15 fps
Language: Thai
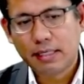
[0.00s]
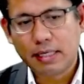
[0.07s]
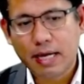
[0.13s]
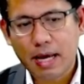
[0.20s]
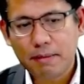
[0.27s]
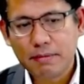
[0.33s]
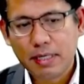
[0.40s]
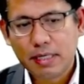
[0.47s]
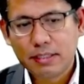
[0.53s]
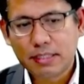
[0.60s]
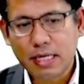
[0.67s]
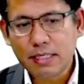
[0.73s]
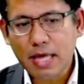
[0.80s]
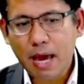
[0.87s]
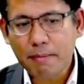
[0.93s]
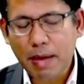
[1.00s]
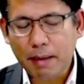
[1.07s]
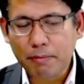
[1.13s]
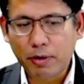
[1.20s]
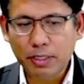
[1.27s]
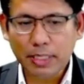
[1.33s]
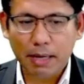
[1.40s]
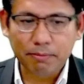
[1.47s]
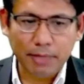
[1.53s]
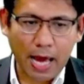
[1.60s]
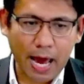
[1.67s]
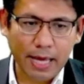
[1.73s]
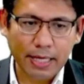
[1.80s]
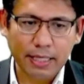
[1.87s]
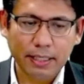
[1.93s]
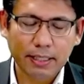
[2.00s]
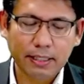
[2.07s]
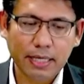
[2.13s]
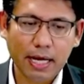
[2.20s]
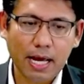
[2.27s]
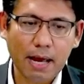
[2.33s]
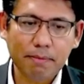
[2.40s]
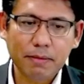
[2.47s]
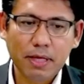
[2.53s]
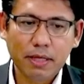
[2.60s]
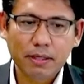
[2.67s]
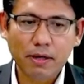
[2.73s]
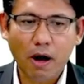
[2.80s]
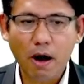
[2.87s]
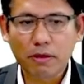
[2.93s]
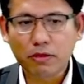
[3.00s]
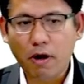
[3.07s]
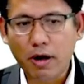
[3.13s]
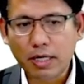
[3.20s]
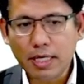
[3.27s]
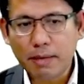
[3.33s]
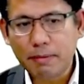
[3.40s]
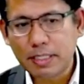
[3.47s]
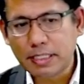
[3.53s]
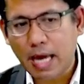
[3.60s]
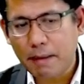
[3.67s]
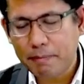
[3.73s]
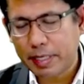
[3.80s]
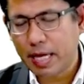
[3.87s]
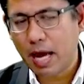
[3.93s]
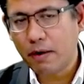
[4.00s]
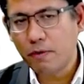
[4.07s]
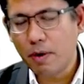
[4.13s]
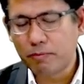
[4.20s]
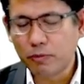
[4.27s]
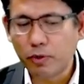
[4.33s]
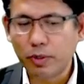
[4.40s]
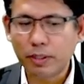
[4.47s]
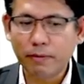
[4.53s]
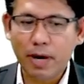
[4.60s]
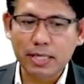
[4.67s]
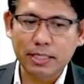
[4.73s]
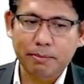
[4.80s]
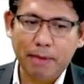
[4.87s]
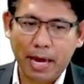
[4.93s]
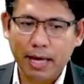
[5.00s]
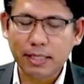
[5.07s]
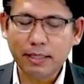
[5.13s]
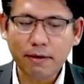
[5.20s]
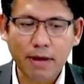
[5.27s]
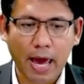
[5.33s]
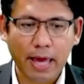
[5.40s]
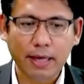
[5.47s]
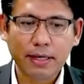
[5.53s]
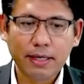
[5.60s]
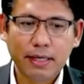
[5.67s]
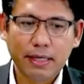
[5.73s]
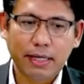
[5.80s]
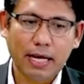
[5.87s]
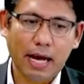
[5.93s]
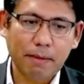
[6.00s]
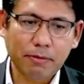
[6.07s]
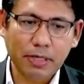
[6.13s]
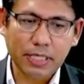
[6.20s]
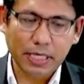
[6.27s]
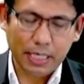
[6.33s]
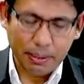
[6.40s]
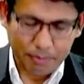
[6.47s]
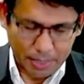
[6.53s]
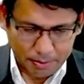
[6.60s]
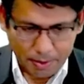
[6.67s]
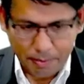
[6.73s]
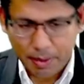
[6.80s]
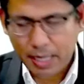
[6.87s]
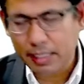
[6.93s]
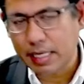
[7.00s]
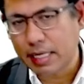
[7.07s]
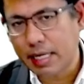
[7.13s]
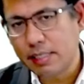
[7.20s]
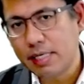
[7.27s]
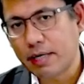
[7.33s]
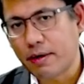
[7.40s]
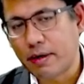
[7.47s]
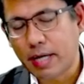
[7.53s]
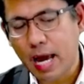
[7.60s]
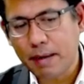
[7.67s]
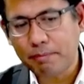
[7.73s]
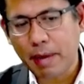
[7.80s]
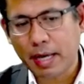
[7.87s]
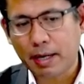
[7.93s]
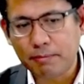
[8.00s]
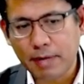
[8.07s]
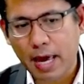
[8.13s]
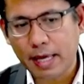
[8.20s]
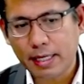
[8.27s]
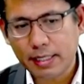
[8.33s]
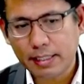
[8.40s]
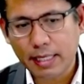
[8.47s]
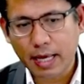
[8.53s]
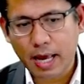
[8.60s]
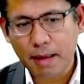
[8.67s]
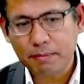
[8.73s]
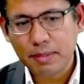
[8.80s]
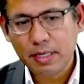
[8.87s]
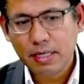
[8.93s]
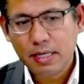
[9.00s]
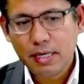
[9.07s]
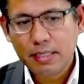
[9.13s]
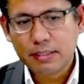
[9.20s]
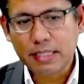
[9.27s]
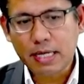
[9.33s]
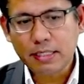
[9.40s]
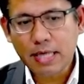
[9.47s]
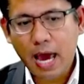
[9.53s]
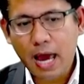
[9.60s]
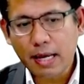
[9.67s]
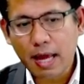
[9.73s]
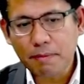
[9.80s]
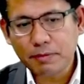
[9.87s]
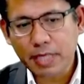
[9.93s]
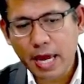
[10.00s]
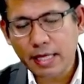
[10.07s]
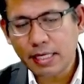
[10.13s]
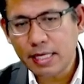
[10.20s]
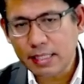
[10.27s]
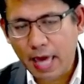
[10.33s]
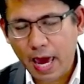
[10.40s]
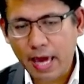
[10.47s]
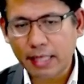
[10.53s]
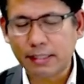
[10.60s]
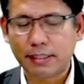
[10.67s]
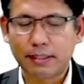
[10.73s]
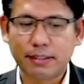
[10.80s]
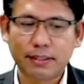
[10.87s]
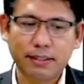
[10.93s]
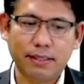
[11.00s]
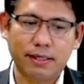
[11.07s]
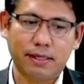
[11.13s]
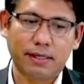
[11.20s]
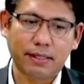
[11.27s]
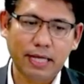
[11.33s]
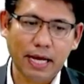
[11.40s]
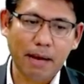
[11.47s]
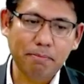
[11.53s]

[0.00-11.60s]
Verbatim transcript: นะครับสัญญาแบ่งผลกำไรนะครับก็ต่อเนื่องมาจากมีการร่วมทุนว่าจะแบ่งกันเท่าไหร่นะครับก็จะเกิดเป็นประเภทในเรื่องของการแบ่งกำไรนะครับสัญญารับใช้หนี้แทนนะ